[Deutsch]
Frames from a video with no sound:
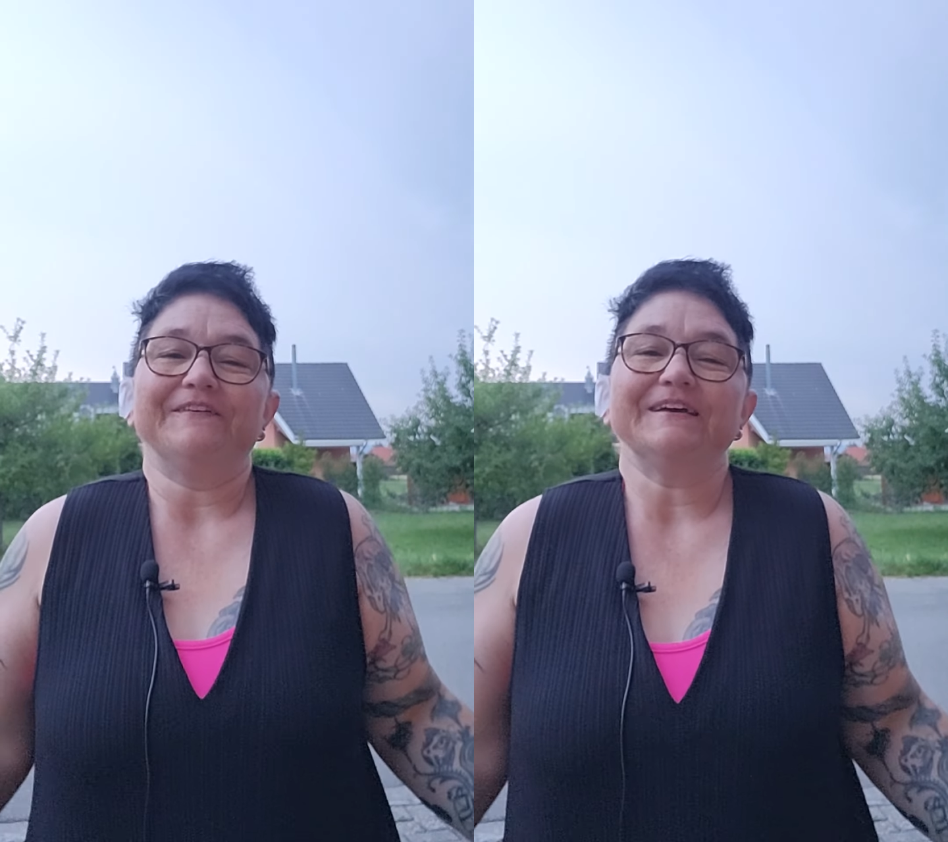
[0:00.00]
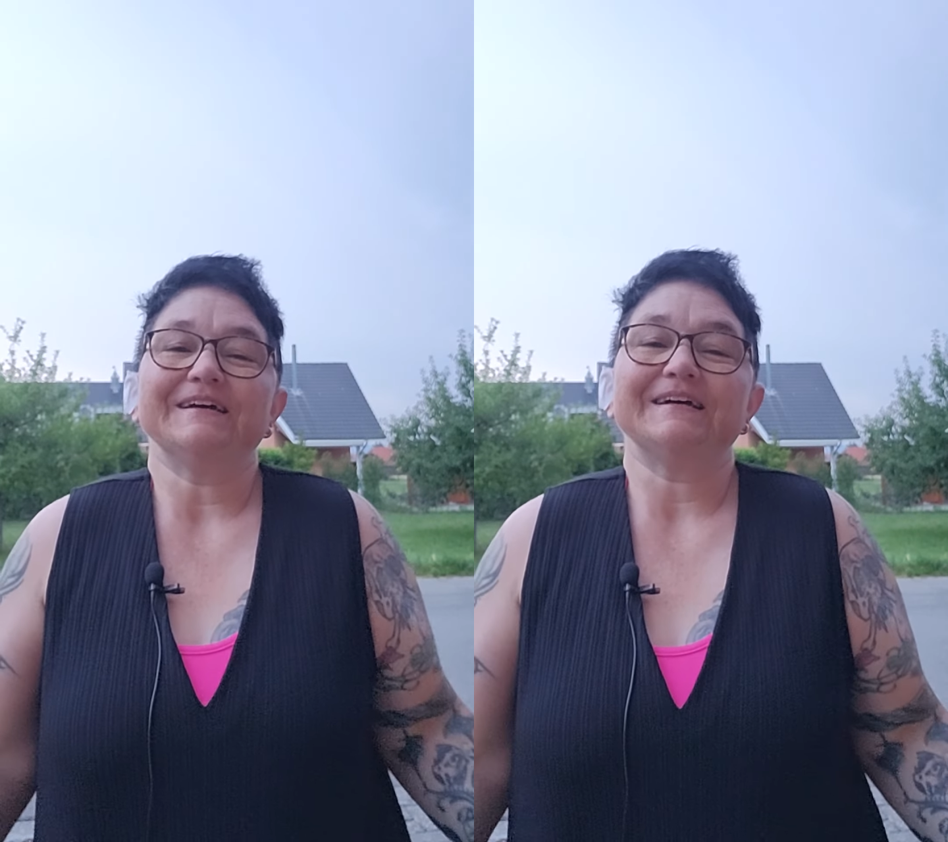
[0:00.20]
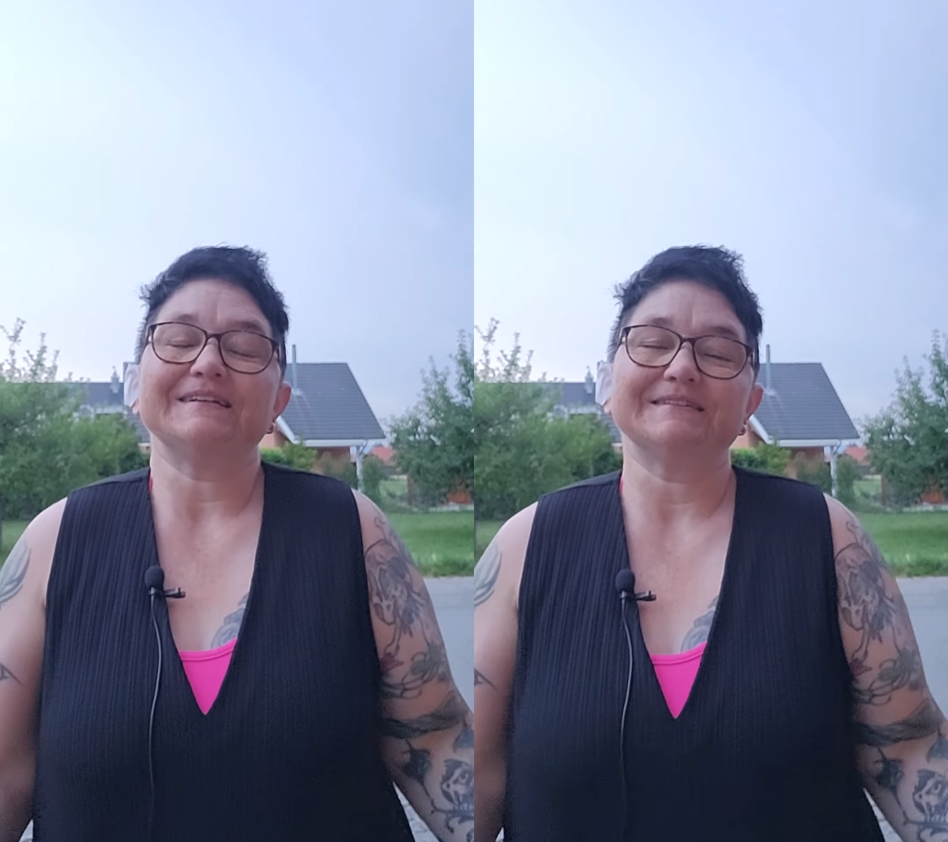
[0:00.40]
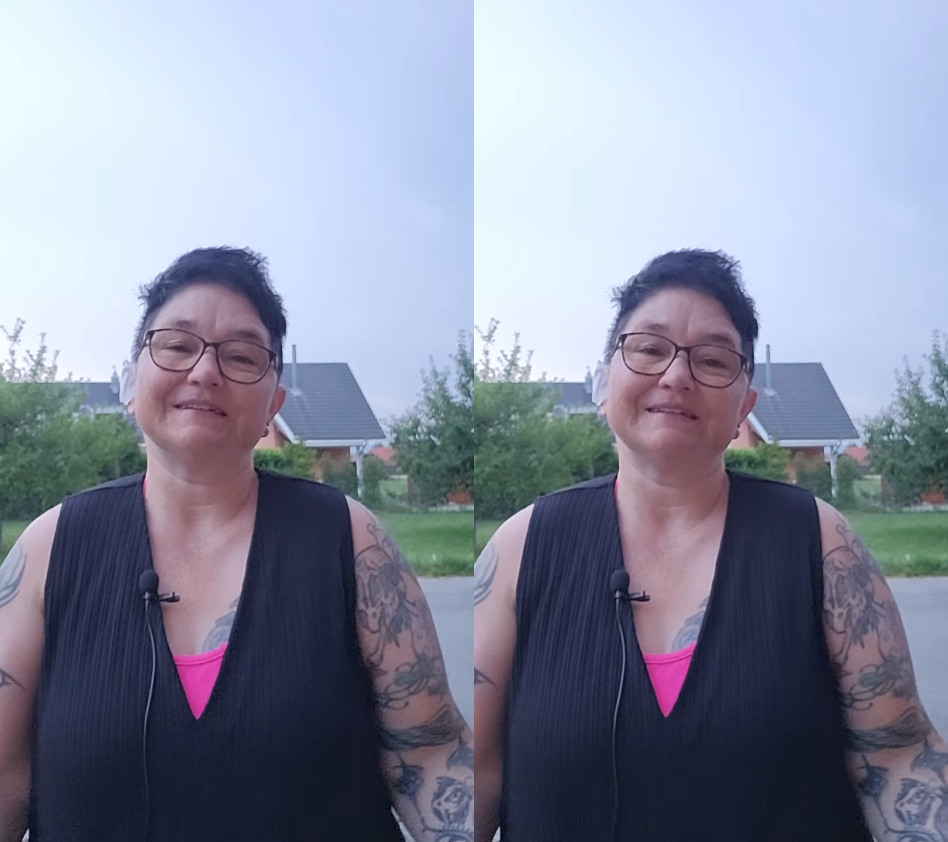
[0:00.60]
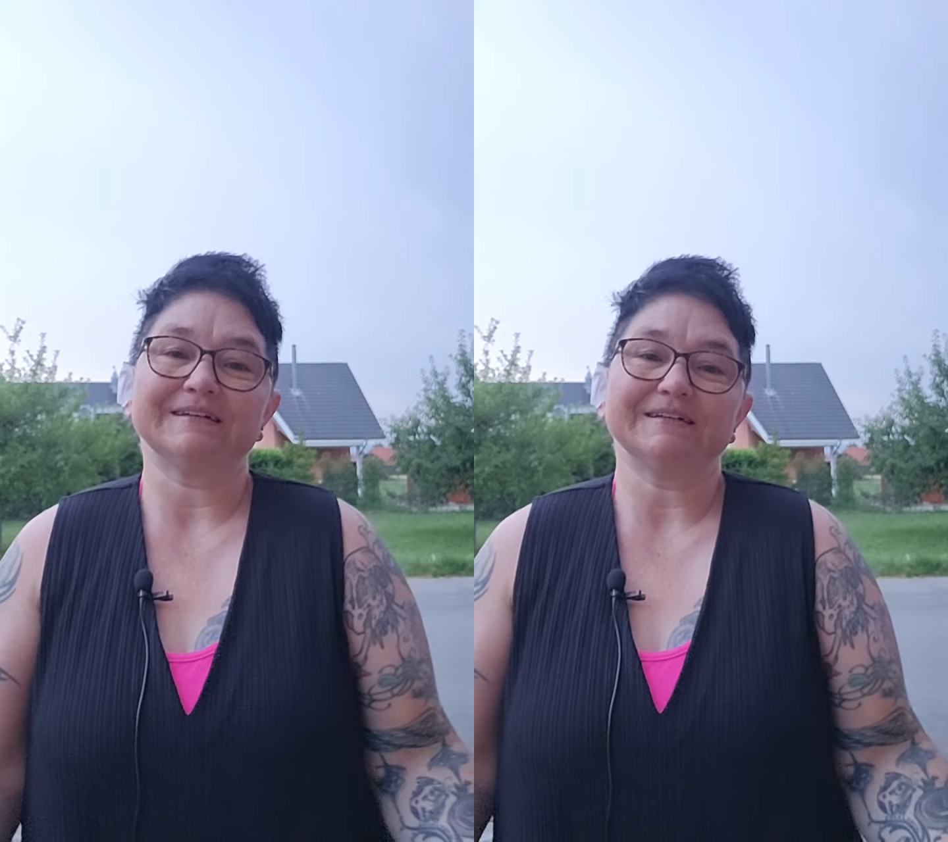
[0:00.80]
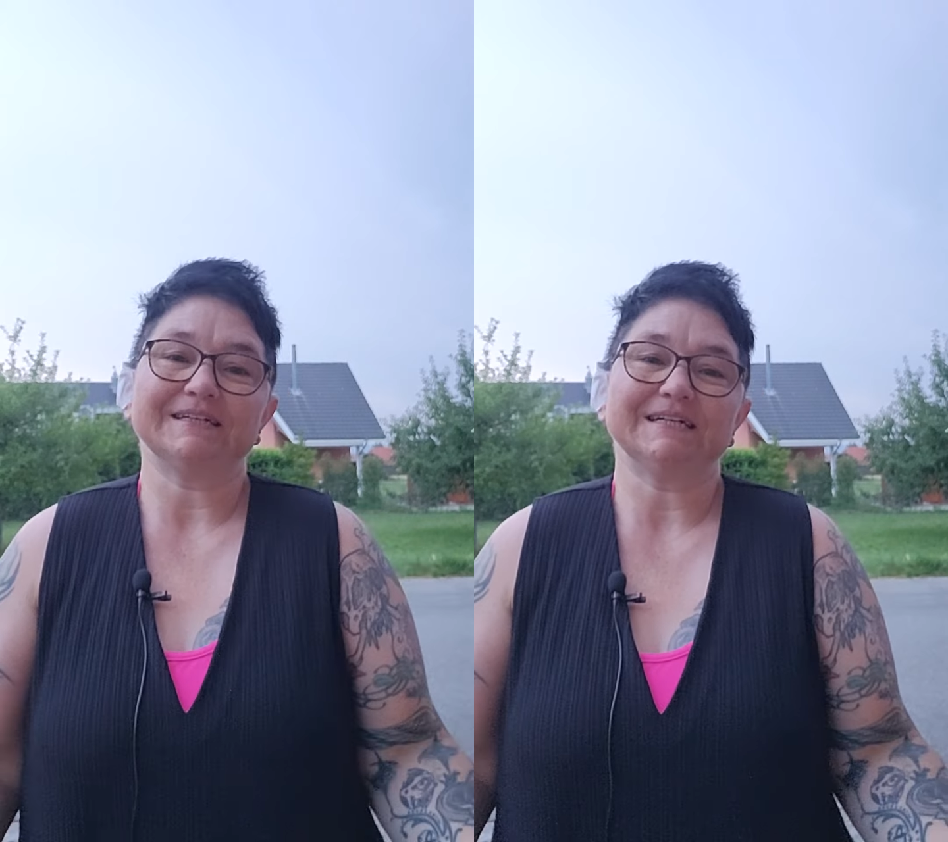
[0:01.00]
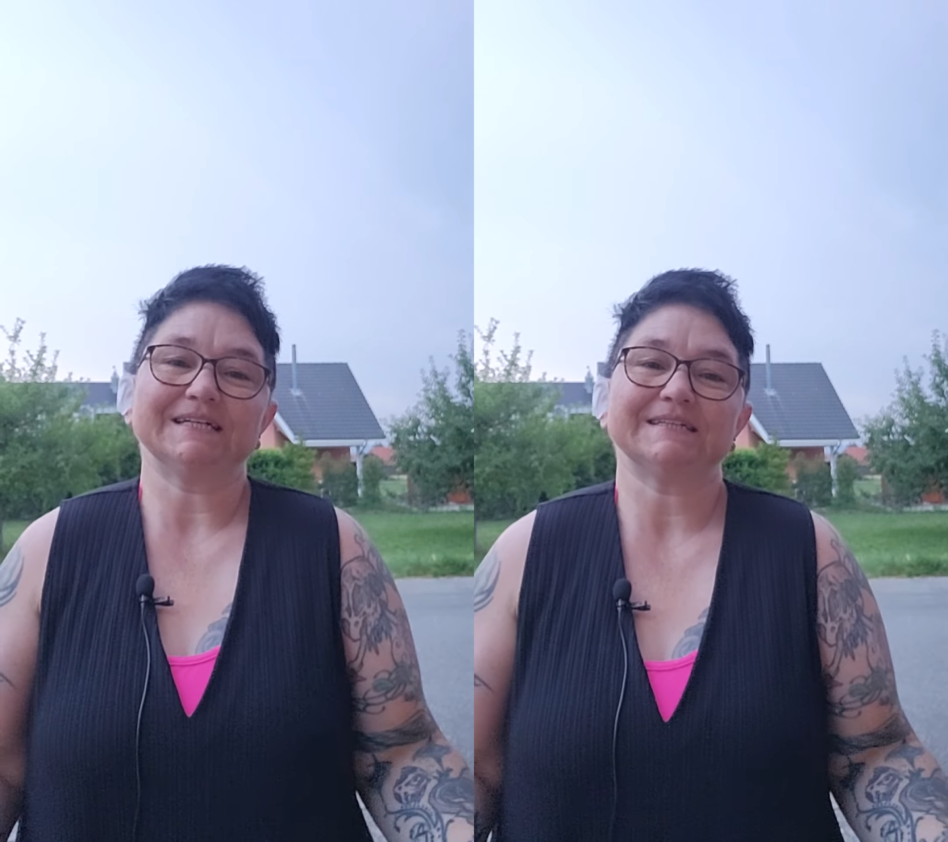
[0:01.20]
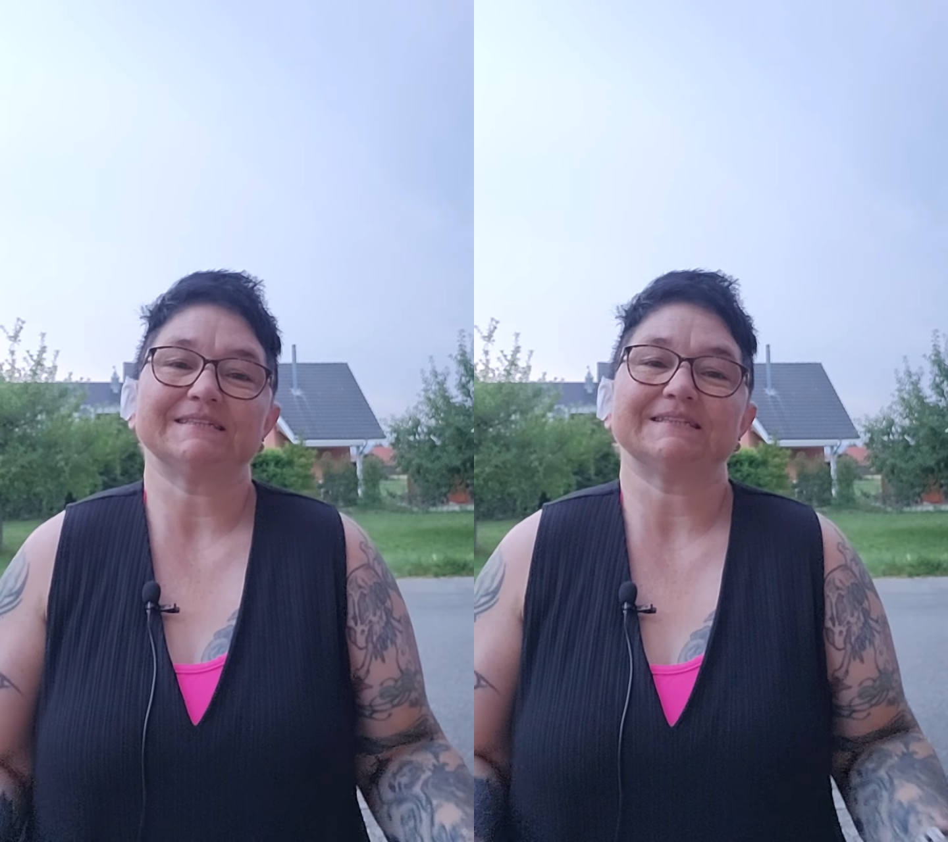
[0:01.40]
Wer hätte
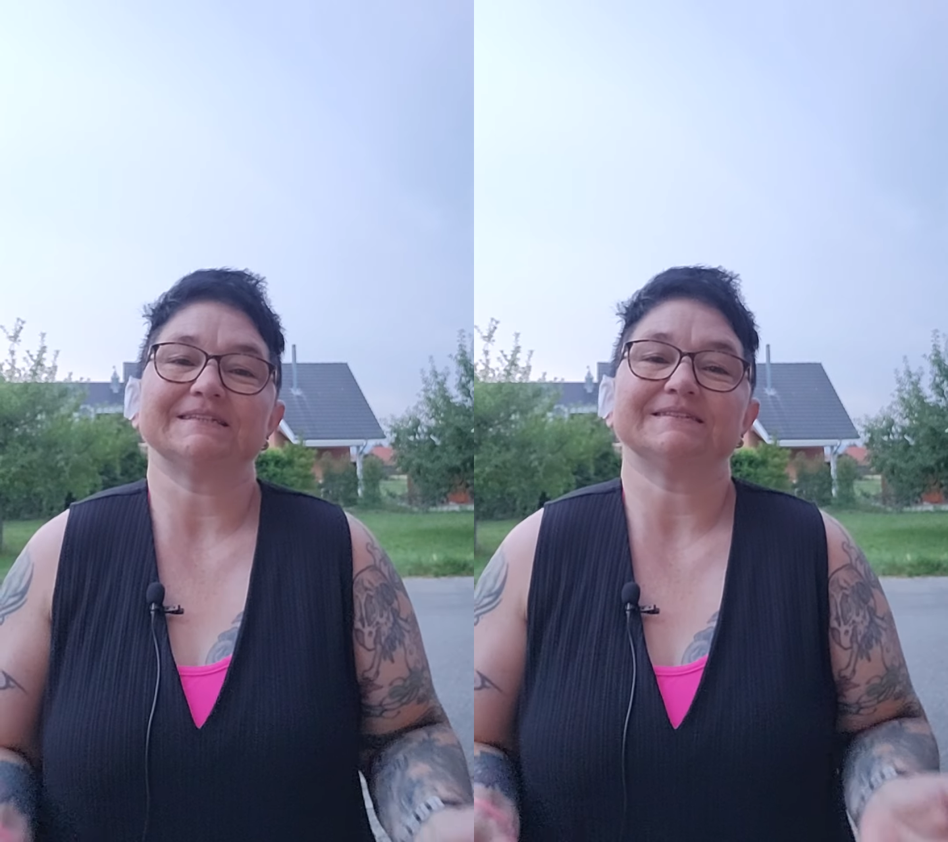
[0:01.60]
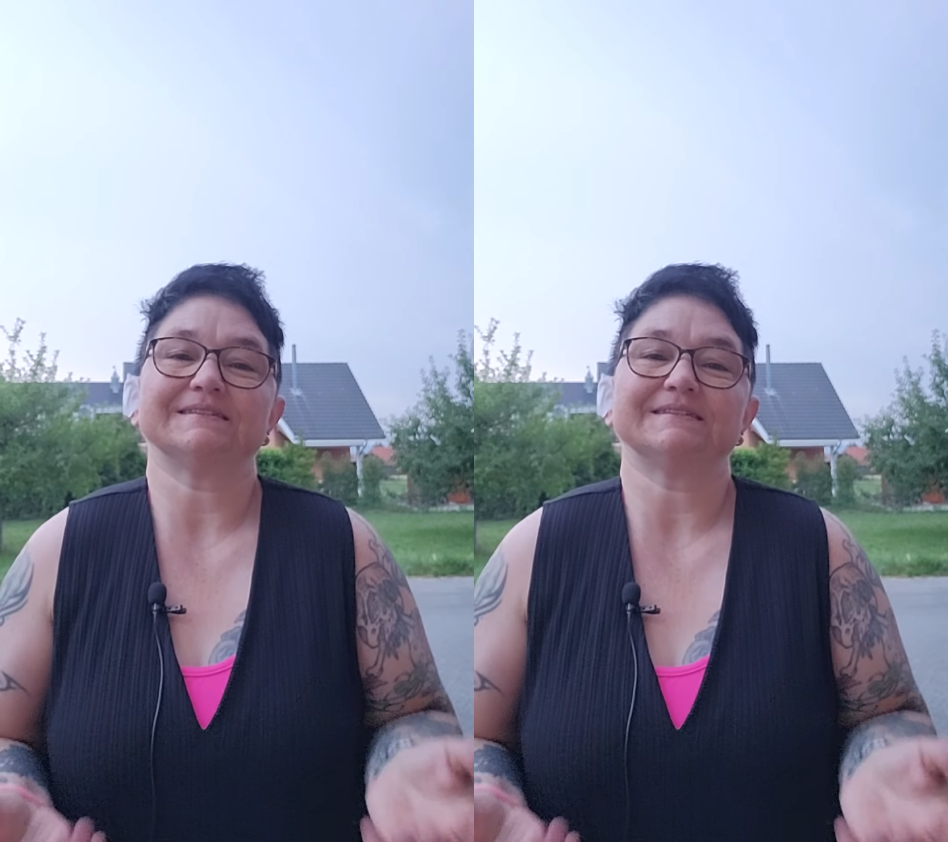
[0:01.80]
gedacht,